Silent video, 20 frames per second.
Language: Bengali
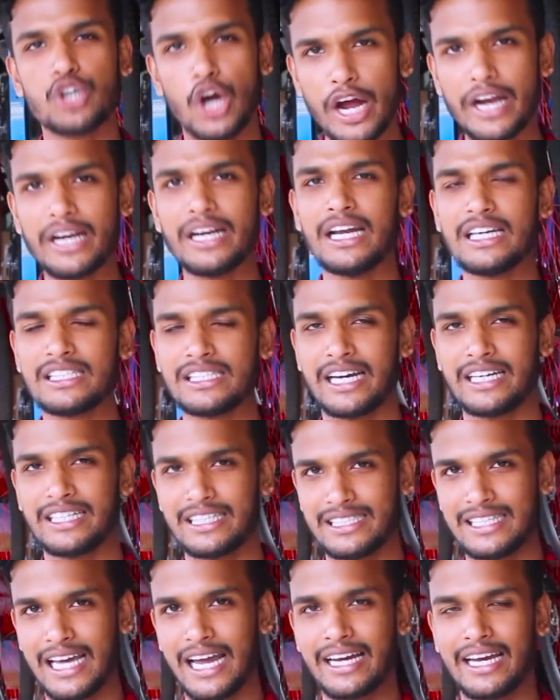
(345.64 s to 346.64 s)
জয়েন্টলেস
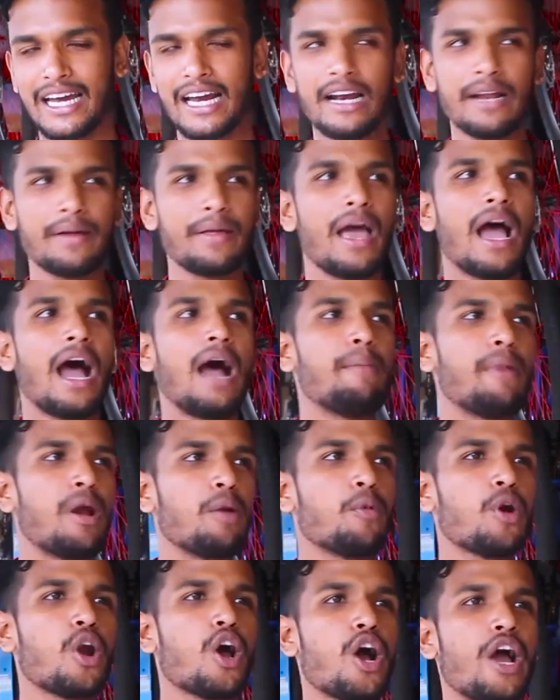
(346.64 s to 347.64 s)
একটা সাইকেল
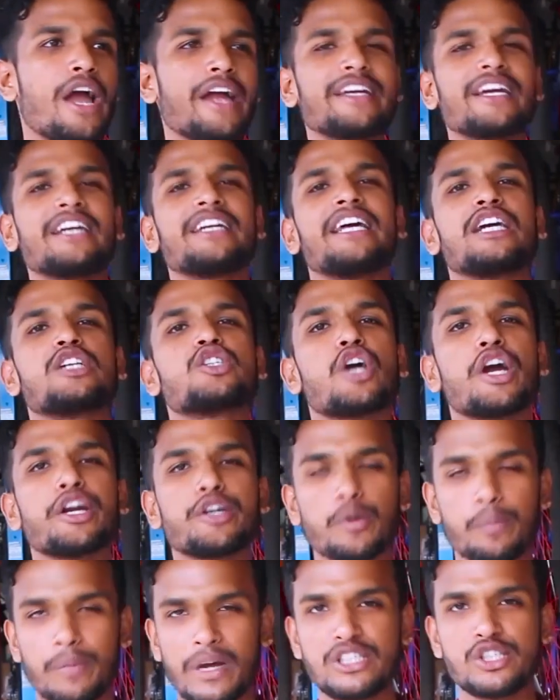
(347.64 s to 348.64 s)
আমার মনে হয় এটা টিকসই
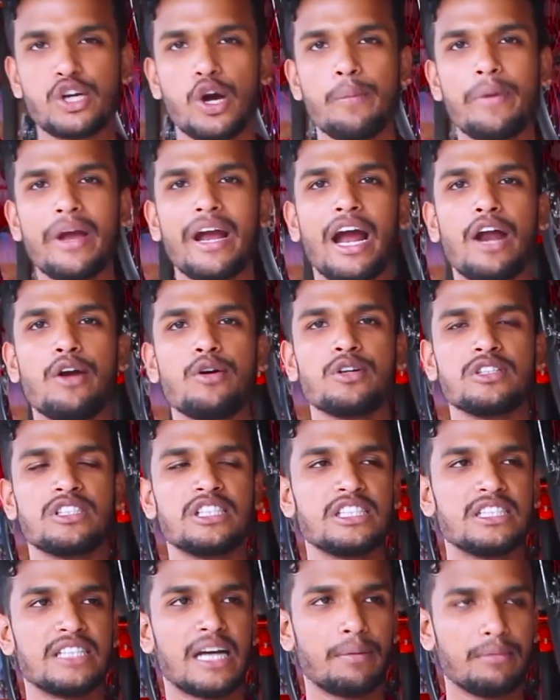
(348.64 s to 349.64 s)
একটু বেশি হবে কারণ
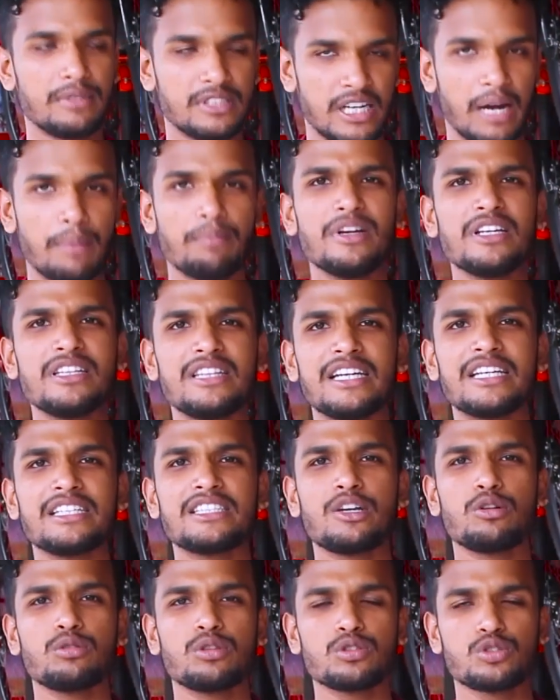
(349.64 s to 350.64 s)
হচ্ছে সামনের দিকে
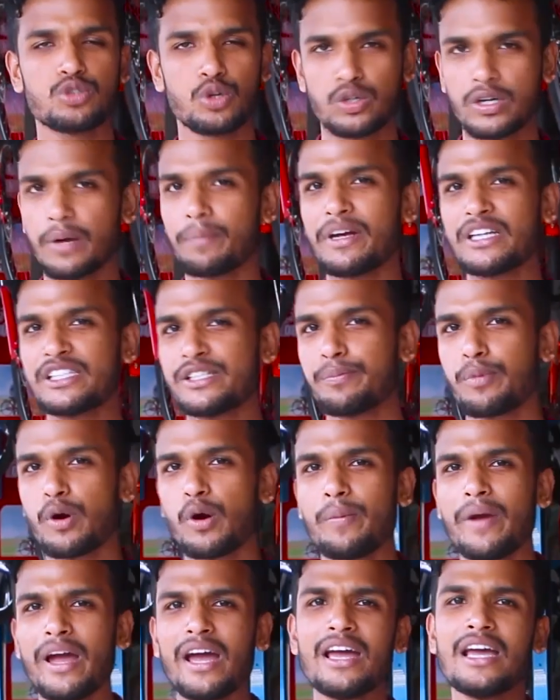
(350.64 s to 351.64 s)
যেহেতু যোগটা বেশি
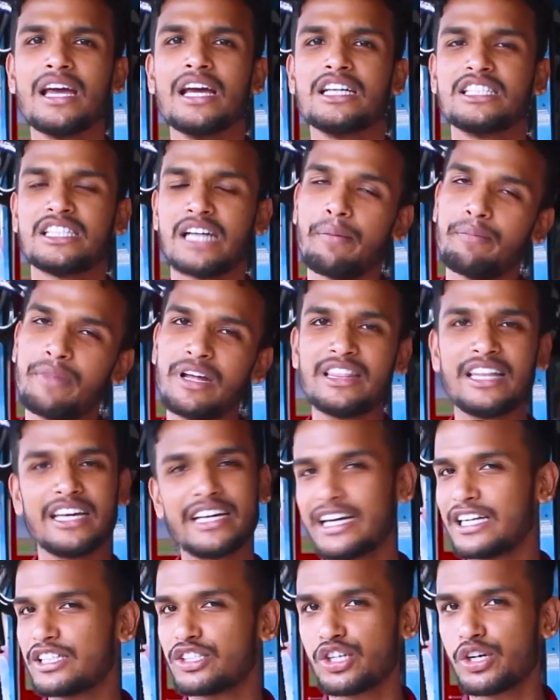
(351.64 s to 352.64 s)
পড়বে সামনের
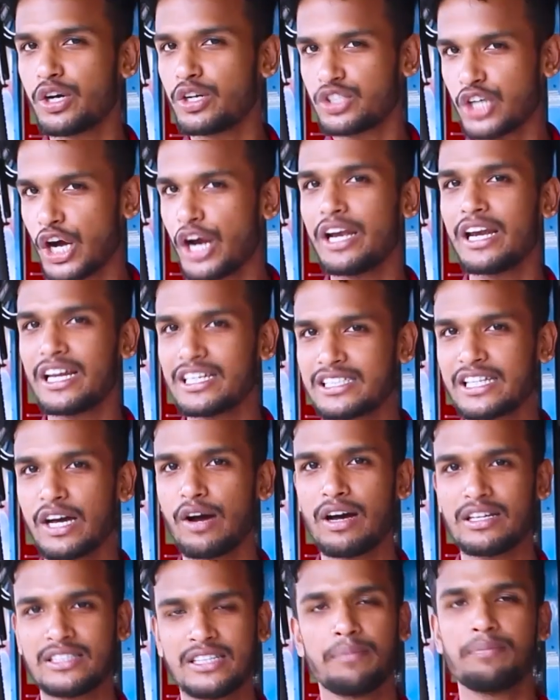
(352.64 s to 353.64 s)
দিকে জয়েন্টলেস
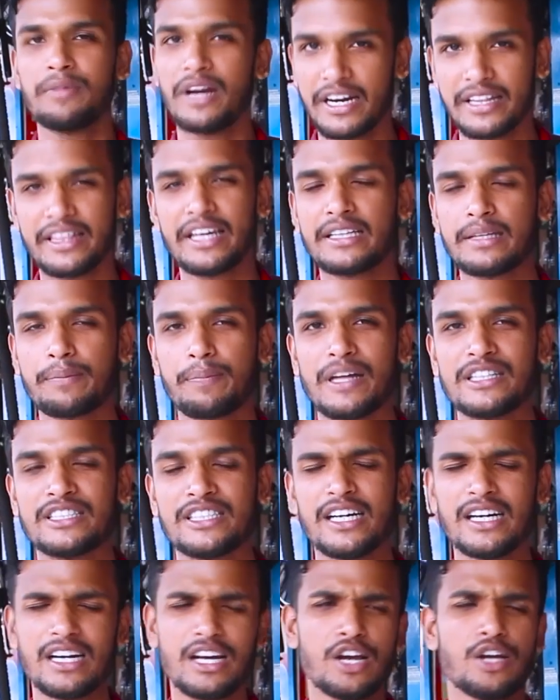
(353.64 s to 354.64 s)
দেওয়া আছে আপনারা দেখতে
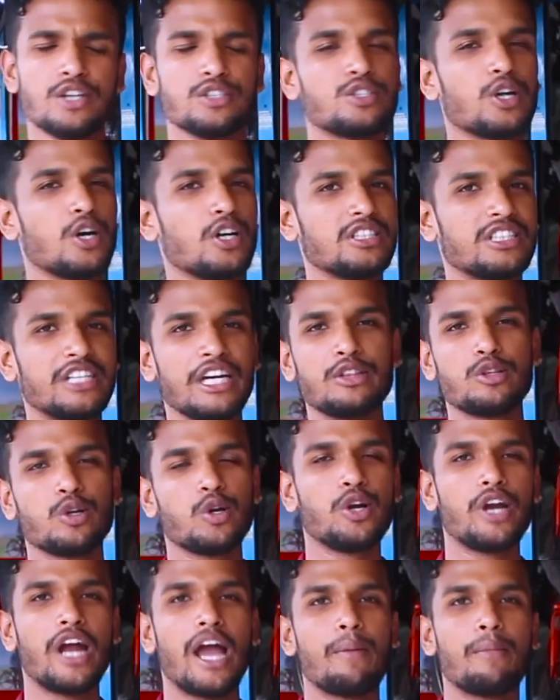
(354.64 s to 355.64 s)
পাচ্ছেন সো সেই
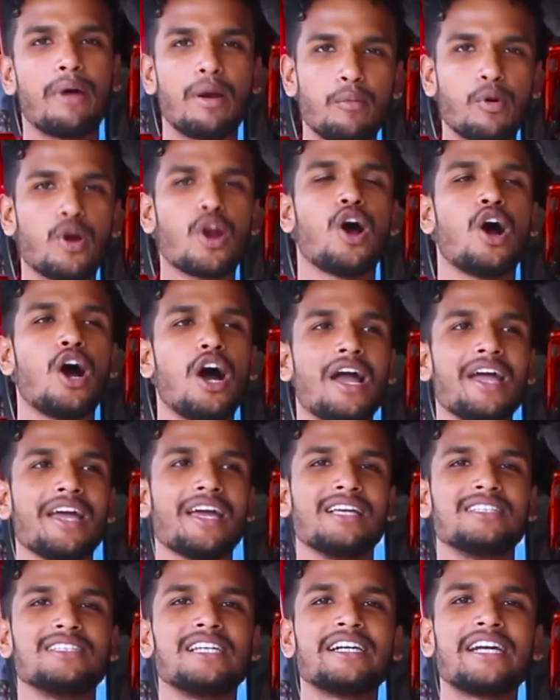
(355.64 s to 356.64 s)
তুলনায় আমার মনে হয়
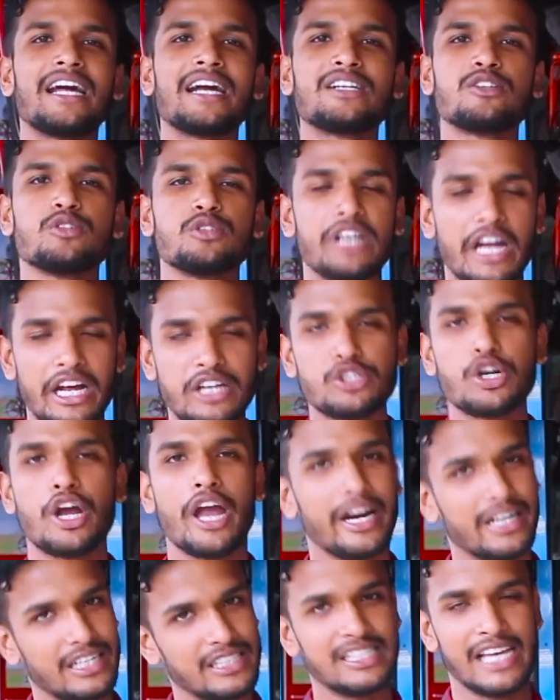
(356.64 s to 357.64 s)
যে এটা একটু
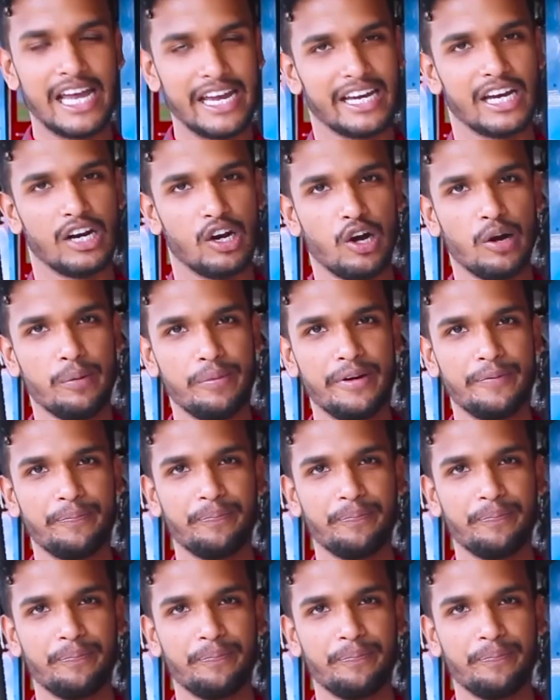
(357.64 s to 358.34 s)
টেকসই একটা সাইকেল হবে